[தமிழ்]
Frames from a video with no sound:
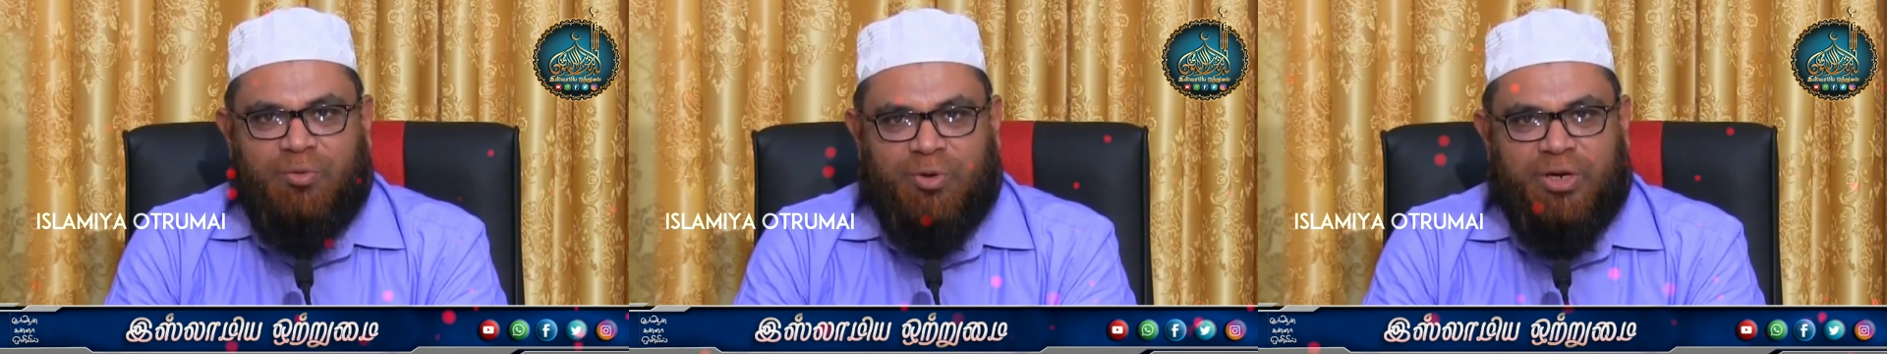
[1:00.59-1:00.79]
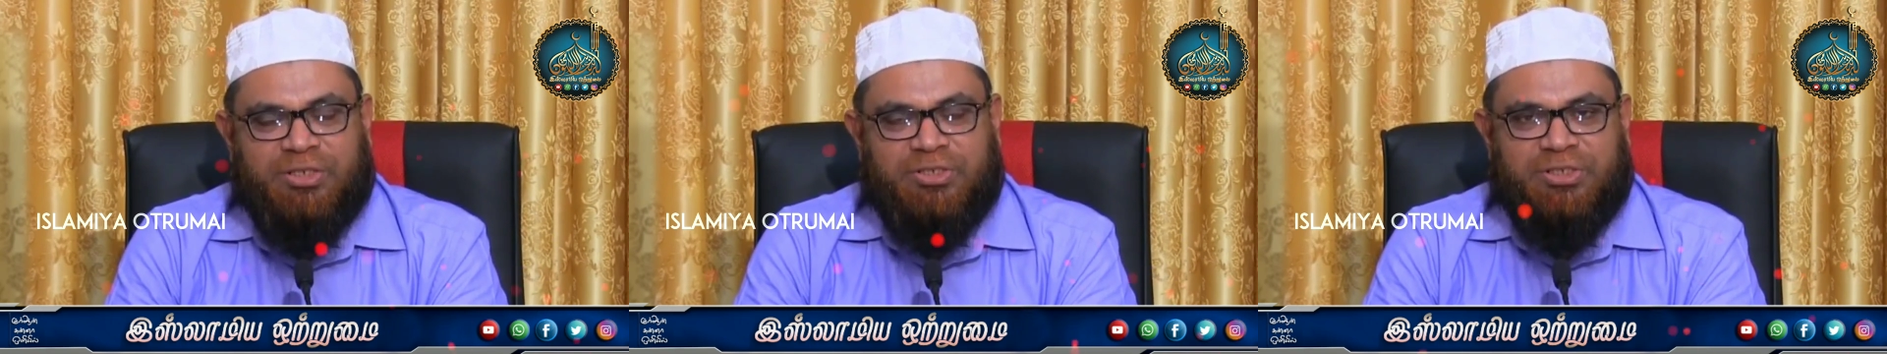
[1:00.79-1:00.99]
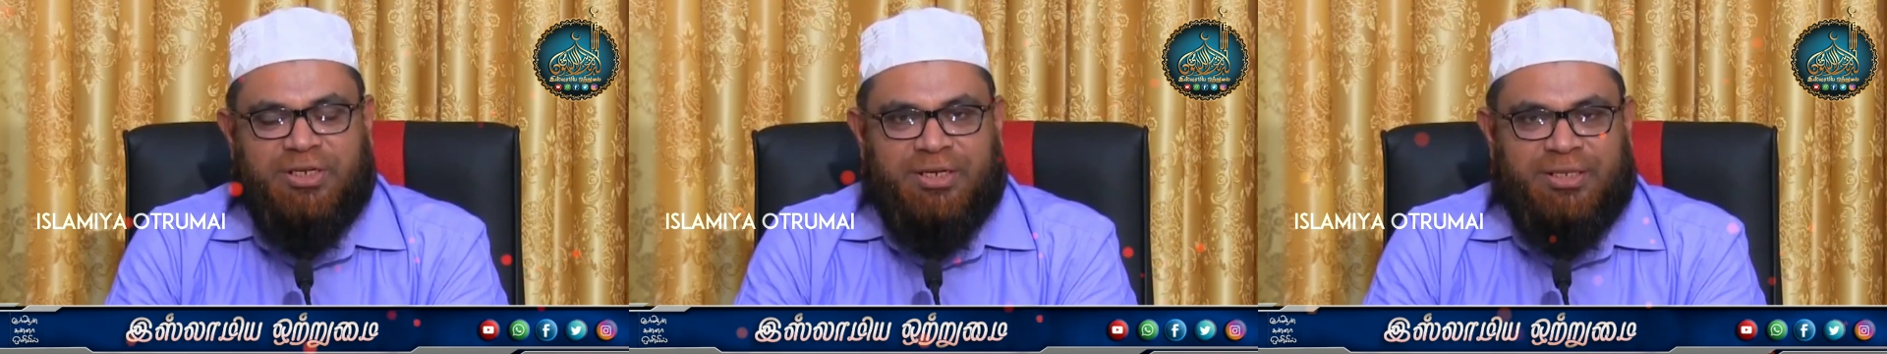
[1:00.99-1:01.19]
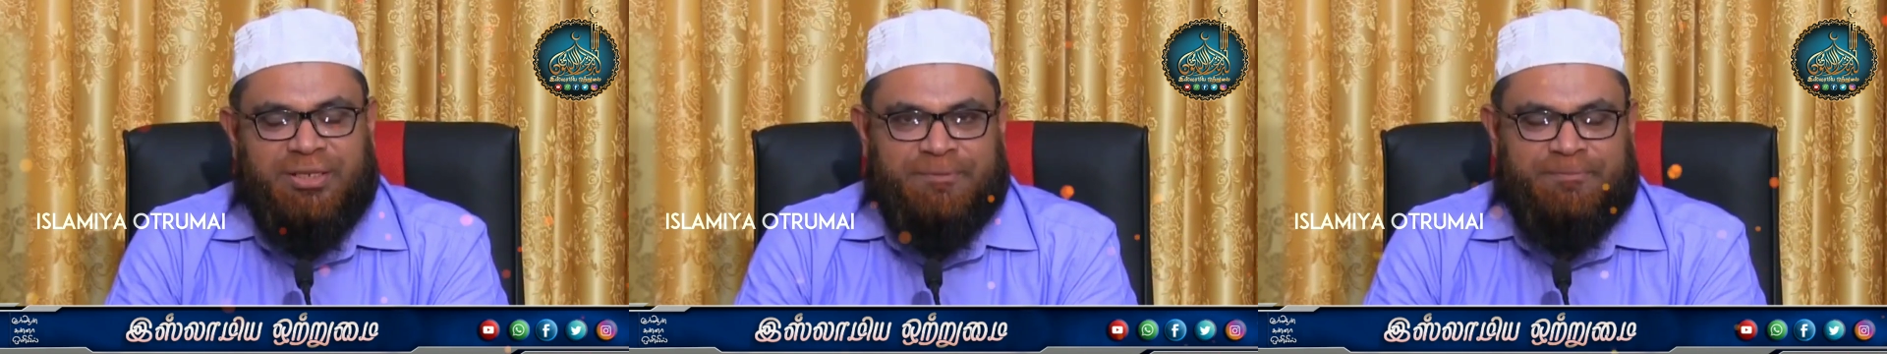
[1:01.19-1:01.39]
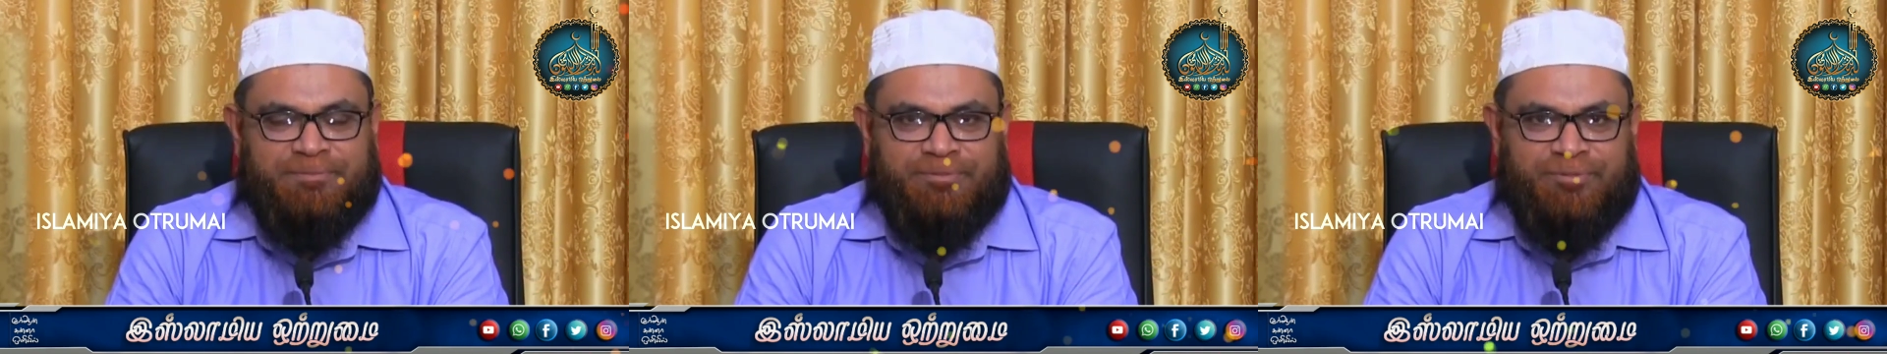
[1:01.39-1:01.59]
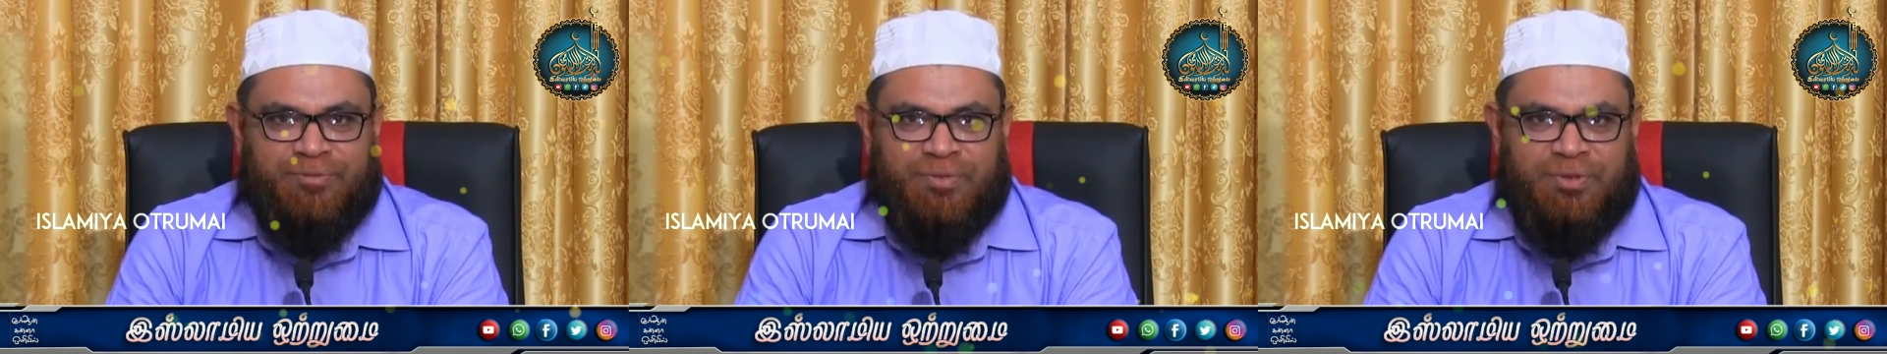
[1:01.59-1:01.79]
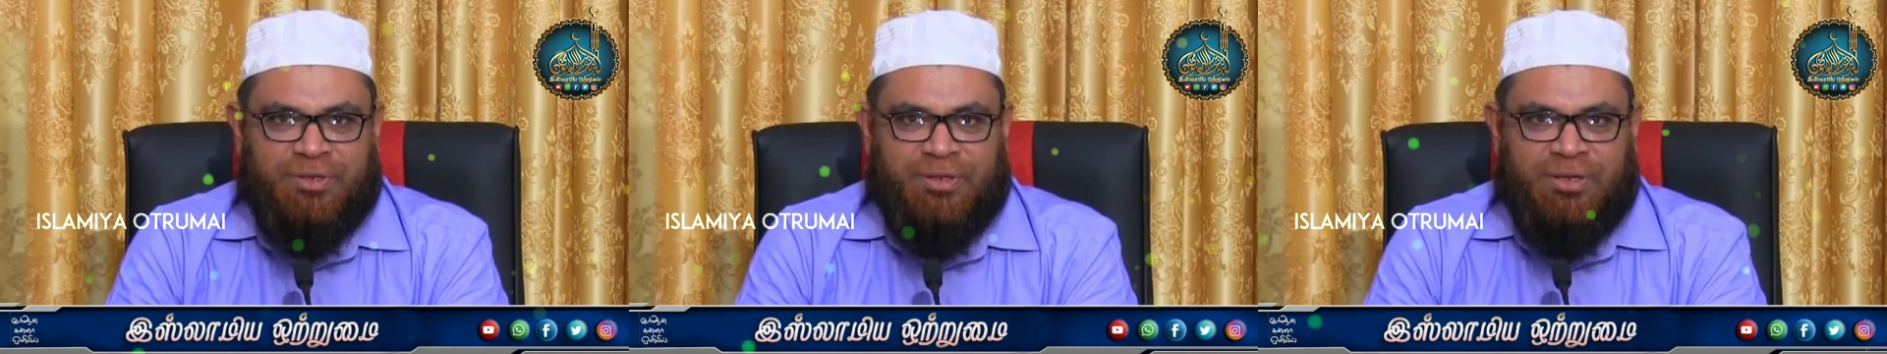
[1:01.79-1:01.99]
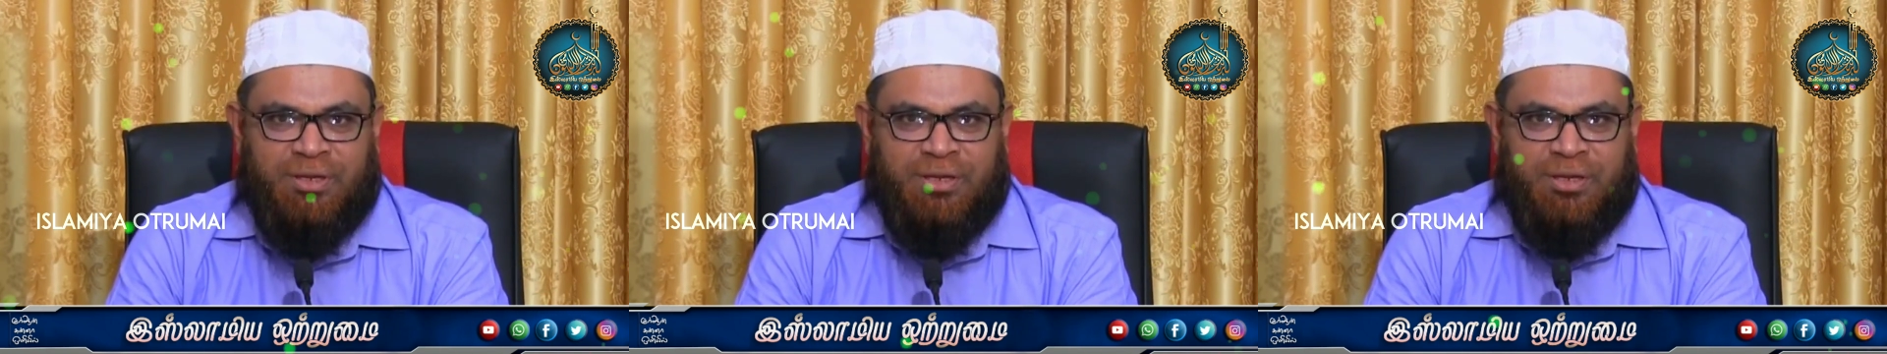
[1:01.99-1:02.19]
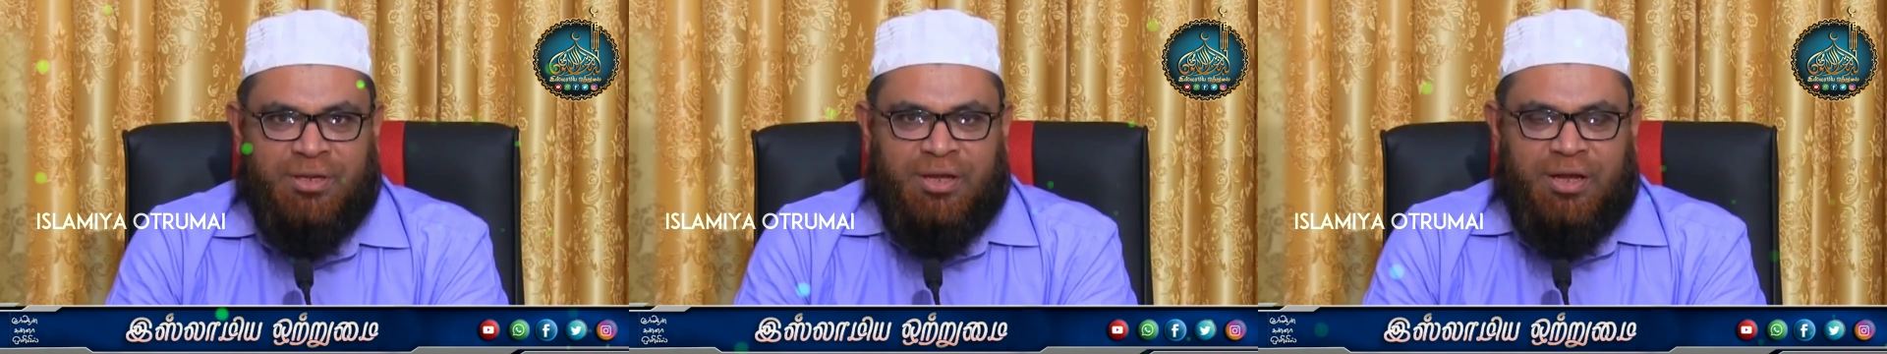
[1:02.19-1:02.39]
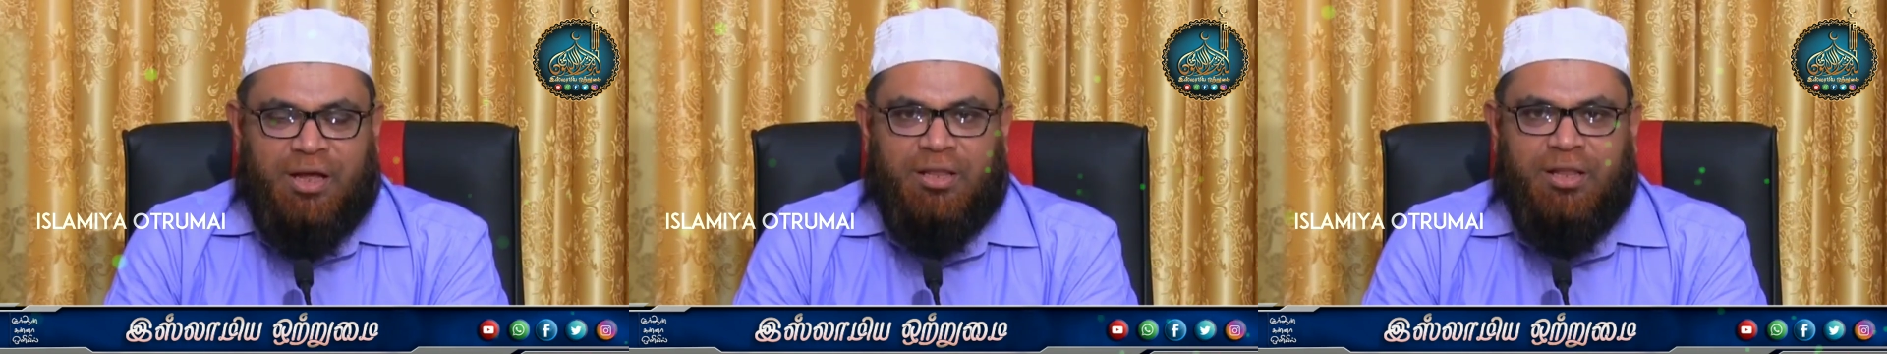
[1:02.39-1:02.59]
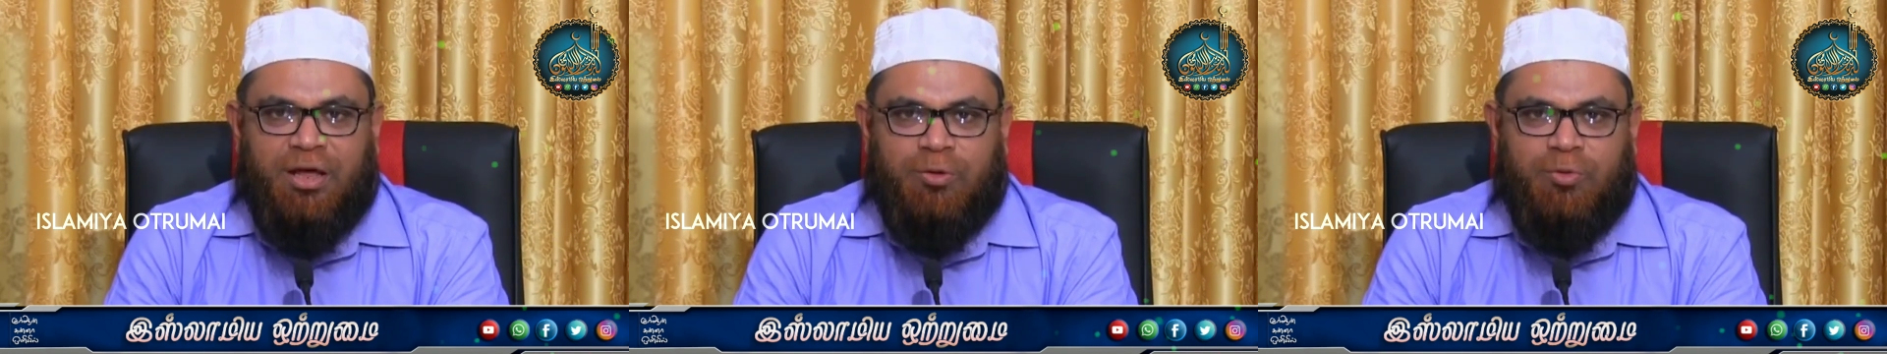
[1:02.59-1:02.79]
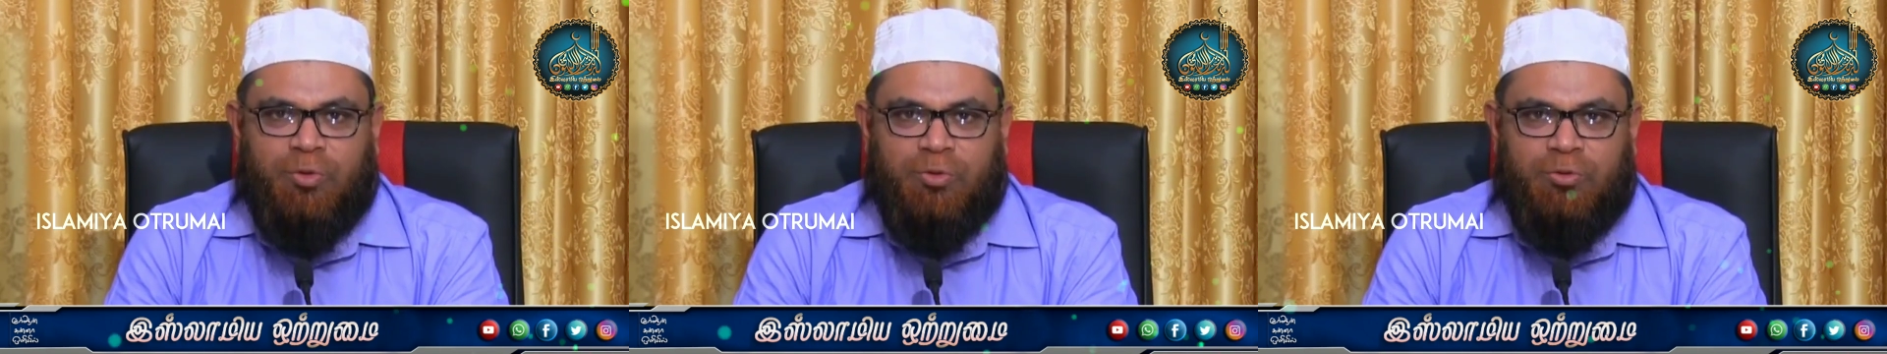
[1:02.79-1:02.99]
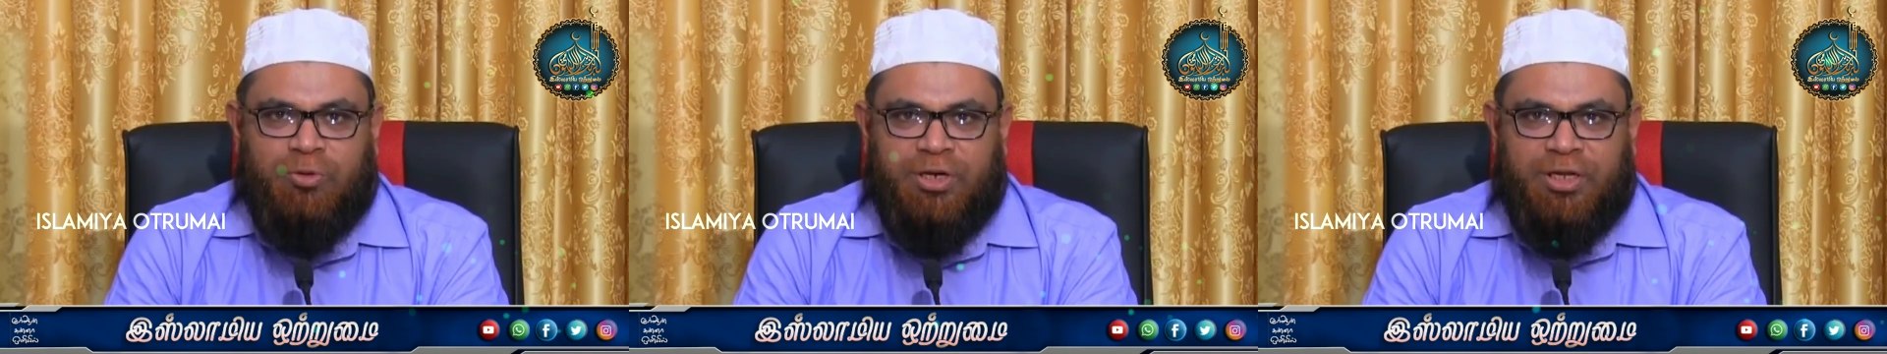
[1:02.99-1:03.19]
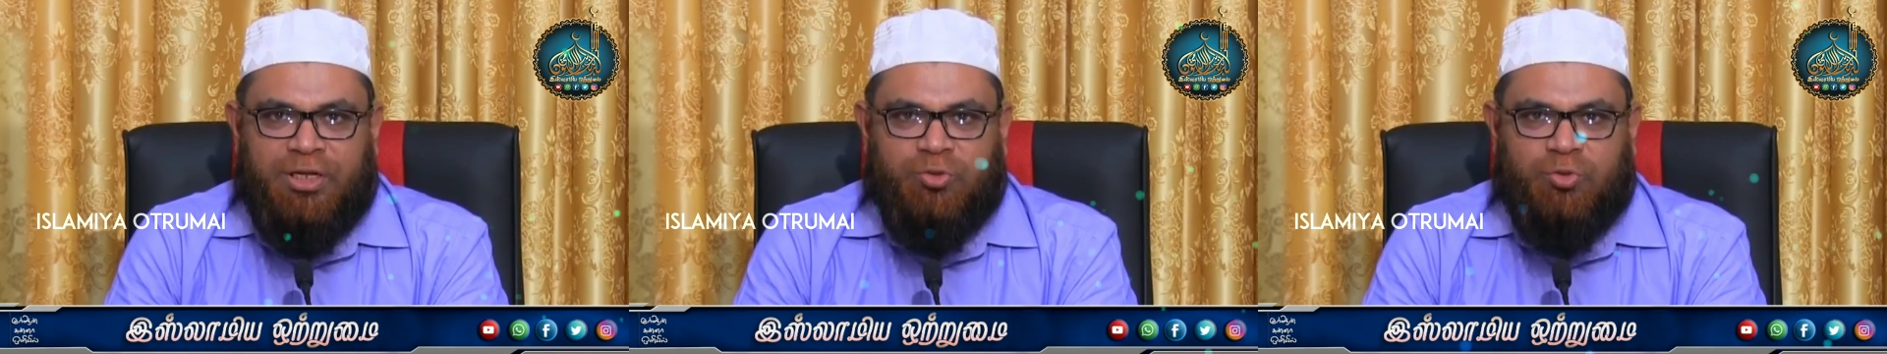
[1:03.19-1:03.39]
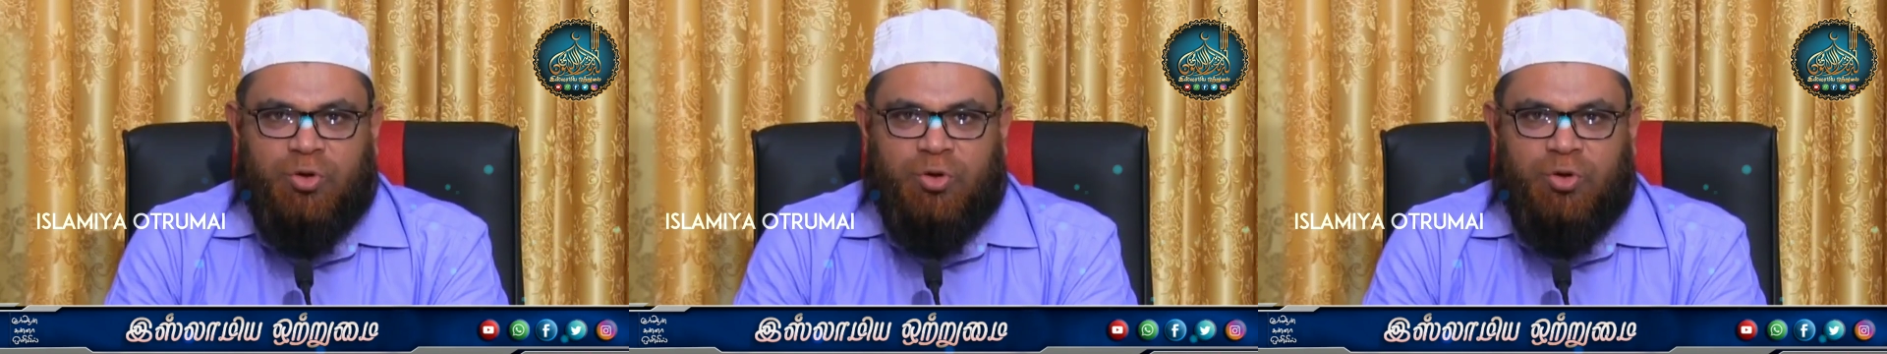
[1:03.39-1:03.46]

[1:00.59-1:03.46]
உணர்த்துகிறது அல்லாஹோடு உள்ள